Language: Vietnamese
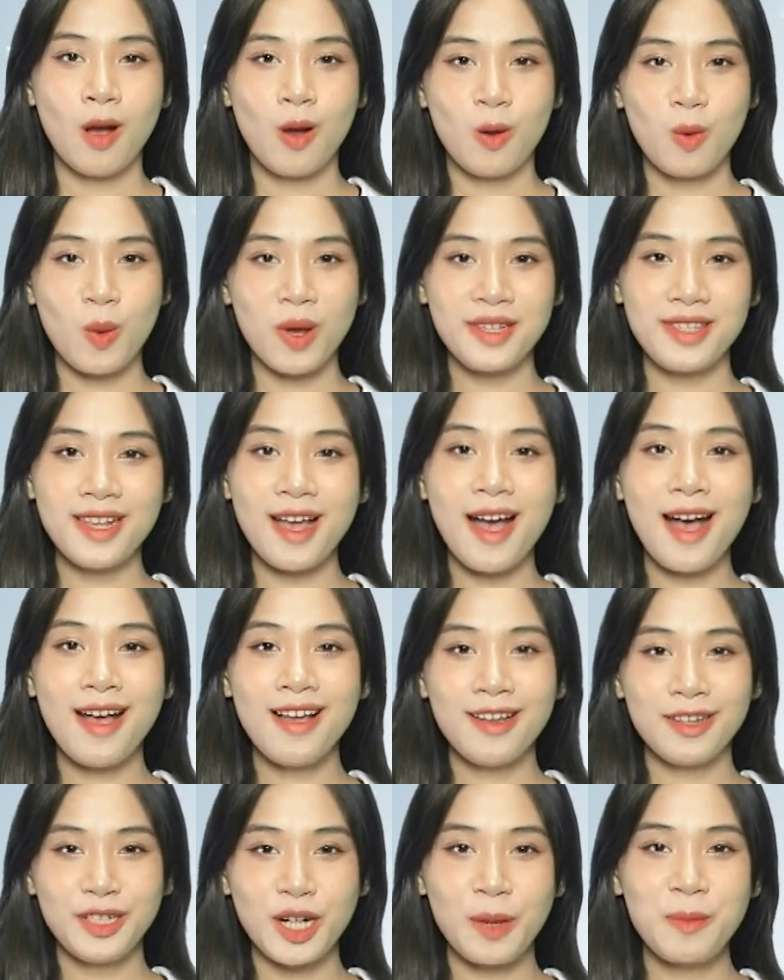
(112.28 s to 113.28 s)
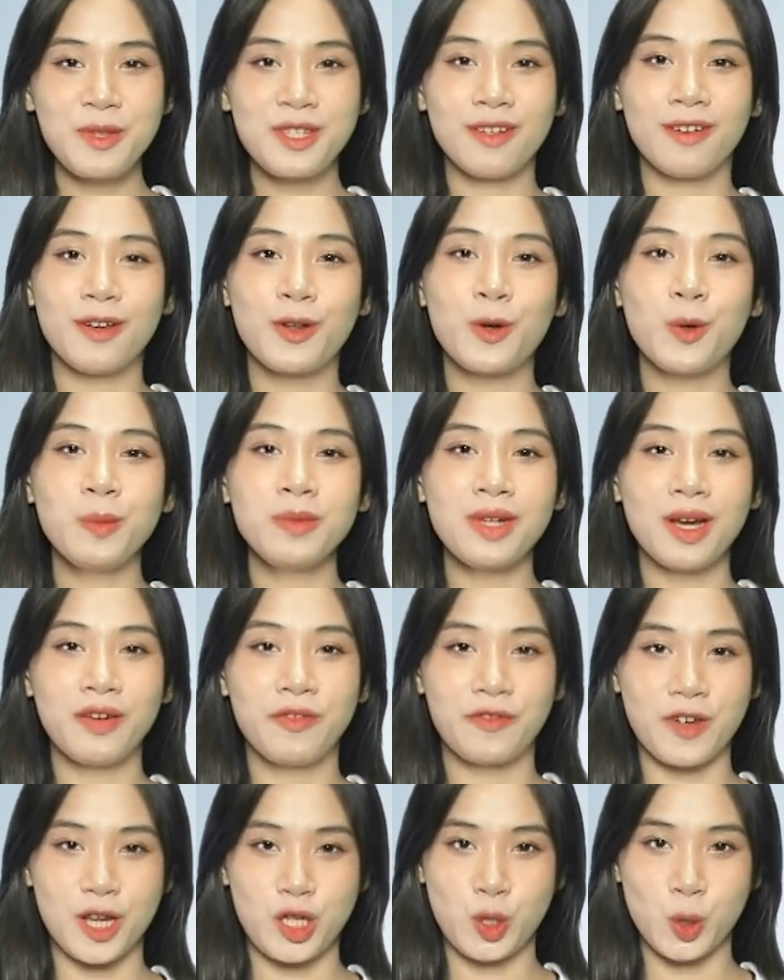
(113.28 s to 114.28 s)
Ngoài ra, nam giới cũng cần
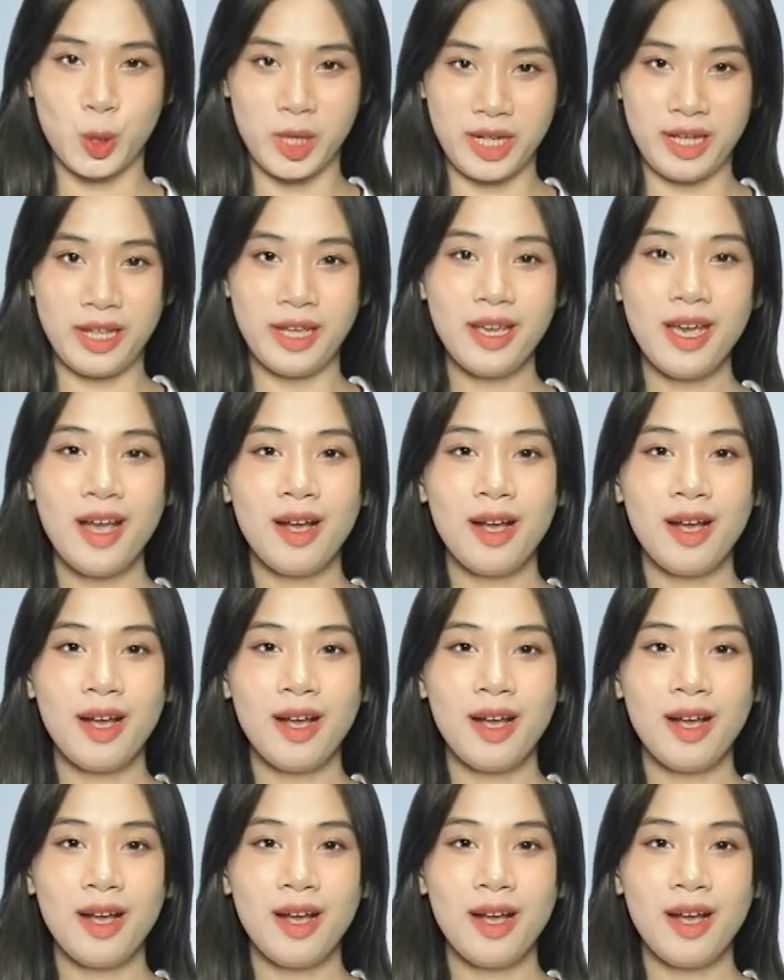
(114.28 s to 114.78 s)
phải chú ý,